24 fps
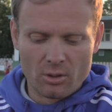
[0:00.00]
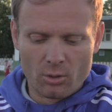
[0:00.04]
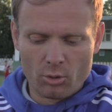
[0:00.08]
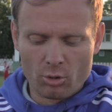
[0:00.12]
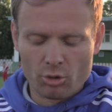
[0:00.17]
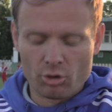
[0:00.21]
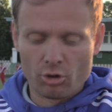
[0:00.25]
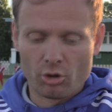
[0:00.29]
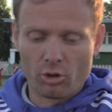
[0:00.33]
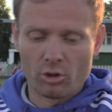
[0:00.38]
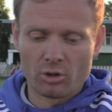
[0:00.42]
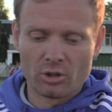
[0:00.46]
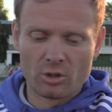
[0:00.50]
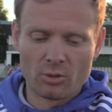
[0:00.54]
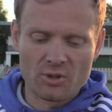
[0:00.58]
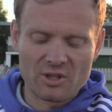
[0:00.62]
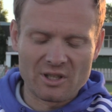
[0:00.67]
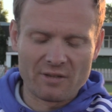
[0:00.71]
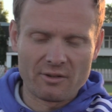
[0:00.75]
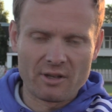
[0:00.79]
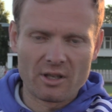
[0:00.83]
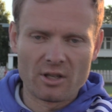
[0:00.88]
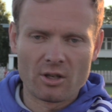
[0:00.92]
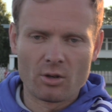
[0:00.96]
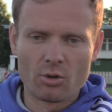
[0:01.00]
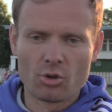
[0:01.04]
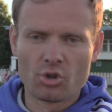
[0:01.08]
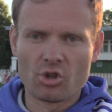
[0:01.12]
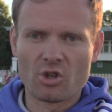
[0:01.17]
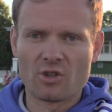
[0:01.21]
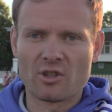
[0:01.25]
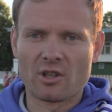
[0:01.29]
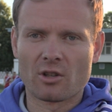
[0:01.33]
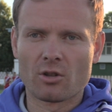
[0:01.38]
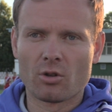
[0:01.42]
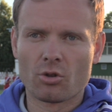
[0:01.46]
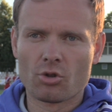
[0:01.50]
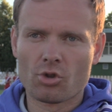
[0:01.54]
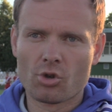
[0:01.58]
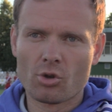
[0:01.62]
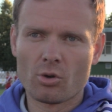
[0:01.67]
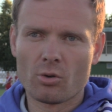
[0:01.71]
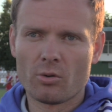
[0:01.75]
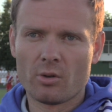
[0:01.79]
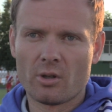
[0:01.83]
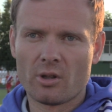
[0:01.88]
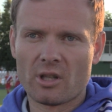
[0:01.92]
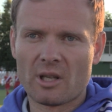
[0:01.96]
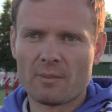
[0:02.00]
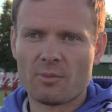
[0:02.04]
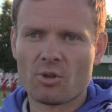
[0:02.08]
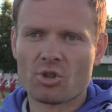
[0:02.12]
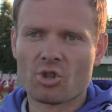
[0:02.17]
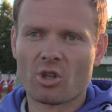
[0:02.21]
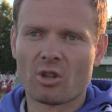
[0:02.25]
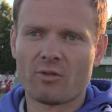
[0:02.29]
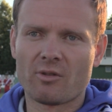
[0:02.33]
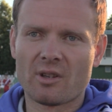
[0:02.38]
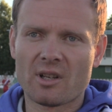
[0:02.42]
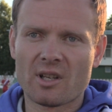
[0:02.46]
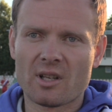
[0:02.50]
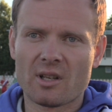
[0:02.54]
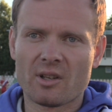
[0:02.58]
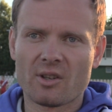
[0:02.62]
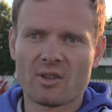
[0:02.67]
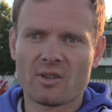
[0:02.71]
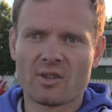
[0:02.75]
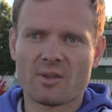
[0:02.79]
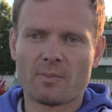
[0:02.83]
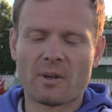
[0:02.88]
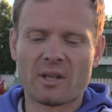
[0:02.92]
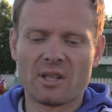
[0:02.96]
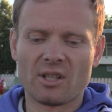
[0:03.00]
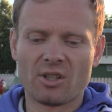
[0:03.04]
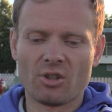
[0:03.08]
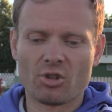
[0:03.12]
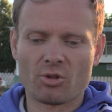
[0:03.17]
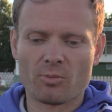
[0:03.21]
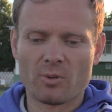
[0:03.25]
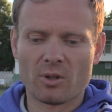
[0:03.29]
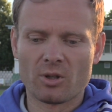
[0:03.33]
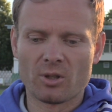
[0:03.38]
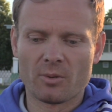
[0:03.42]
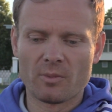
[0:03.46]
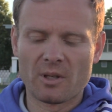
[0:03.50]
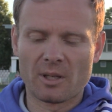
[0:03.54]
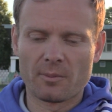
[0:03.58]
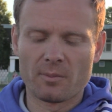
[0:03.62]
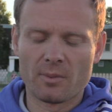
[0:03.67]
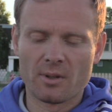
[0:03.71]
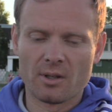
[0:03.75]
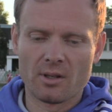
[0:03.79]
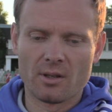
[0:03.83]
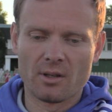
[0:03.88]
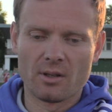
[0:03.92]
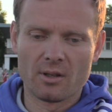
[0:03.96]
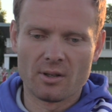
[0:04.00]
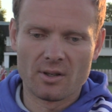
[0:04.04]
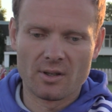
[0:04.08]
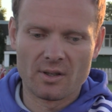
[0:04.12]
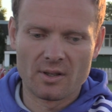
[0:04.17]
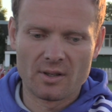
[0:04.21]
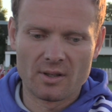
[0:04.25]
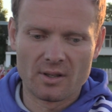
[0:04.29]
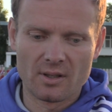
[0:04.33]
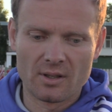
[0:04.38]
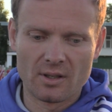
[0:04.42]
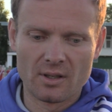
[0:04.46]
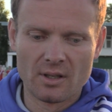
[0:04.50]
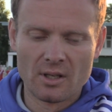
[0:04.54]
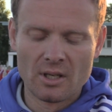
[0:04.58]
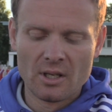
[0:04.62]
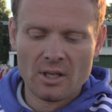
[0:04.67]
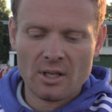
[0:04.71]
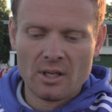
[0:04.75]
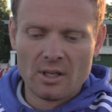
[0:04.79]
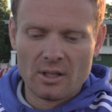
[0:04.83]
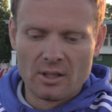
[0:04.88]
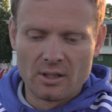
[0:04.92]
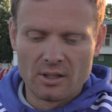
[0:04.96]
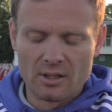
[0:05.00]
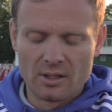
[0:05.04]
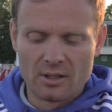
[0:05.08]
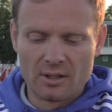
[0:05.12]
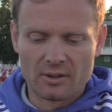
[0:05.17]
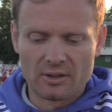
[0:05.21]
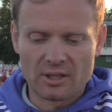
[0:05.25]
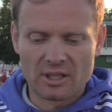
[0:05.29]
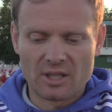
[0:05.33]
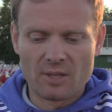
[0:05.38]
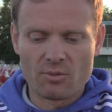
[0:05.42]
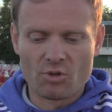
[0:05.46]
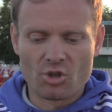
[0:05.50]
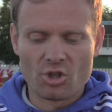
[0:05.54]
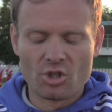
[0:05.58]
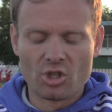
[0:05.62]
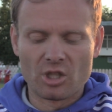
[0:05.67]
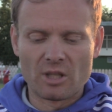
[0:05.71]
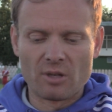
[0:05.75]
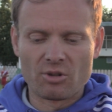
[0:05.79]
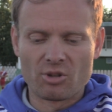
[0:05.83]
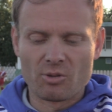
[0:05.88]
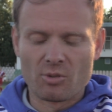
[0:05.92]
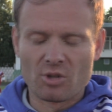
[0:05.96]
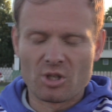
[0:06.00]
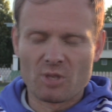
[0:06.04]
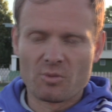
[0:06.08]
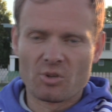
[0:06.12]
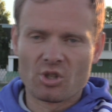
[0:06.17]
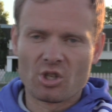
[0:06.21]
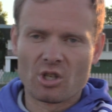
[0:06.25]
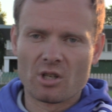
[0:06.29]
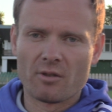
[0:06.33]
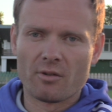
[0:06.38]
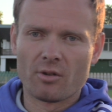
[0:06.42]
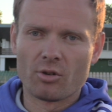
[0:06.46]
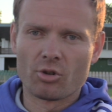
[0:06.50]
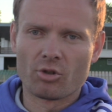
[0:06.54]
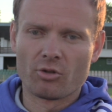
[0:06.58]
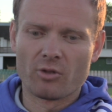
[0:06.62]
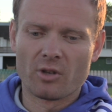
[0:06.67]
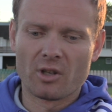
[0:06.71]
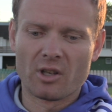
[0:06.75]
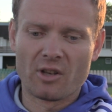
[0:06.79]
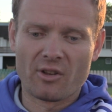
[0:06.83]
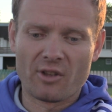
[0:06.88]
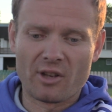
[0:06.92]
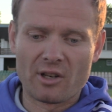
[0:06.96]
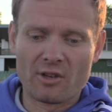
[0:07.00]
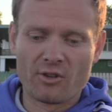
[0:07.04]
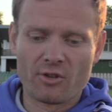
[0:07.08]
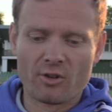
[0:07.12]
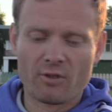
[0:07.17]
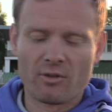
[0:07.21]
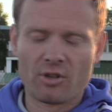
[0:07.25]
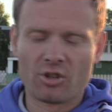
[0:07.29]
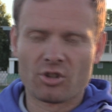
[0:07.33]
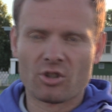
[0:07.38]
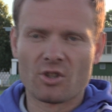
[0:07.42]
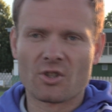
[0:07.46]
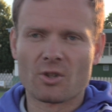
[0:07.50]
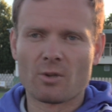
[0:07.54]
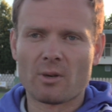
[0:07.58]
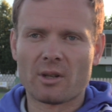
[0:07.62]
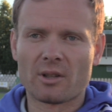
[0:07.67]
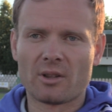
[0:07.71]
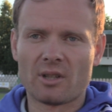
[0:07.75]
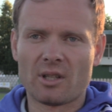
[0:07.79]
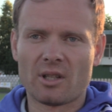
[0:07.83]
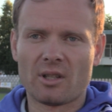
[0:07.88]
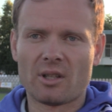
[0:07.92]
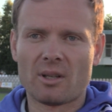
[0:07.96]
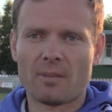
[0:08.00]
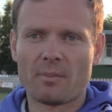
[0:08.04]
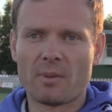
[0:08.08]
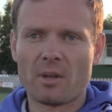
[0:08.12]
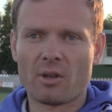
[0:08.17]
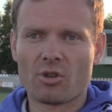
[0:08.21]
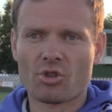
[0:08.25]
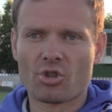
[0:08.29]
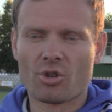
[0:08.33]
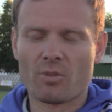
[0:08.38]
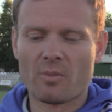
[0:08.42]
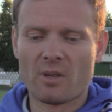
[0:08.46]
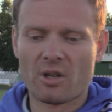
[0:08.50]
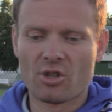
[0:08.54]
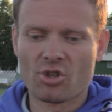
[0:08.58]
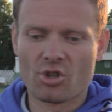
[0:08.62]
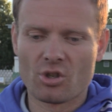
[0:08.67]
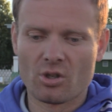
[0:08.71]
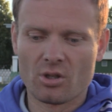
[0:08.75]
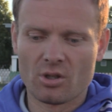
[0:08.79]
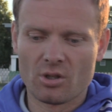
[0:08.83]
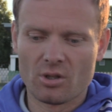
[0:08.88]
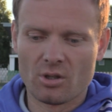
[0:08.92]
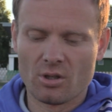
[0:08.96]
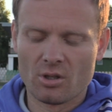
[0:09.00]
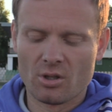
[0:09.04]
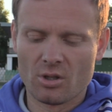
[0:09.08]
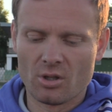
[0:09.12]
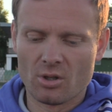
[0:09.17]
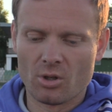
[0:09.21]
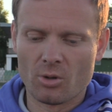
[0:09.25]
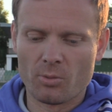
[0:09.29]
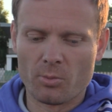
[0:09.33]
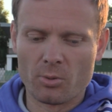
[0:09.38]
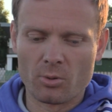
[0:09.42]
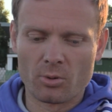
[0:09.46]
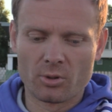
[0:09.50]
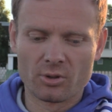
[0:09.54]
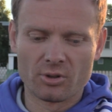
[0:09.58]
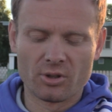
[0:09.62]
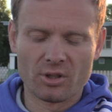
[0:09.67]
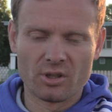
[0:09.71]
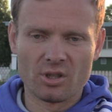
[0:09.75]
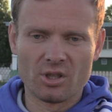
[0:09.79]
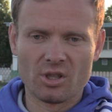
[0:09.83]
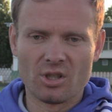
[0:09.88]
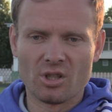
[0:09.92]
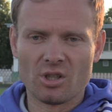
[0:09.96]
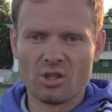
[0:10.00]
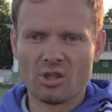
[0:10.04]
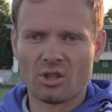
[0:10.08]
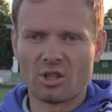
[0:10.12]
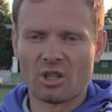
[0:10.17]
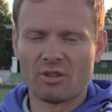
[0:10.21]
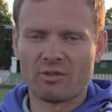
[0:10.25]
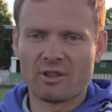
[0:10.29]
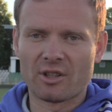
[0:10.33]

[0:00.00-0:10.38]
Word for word: różnorodne ustawienie już się zakończył. Najbliższe dwa sparingi już będą jakby takim czynnikiem, gdzie będziemy chcieli już wykrystalizować ten skład na, na pierwszy mecz punkty i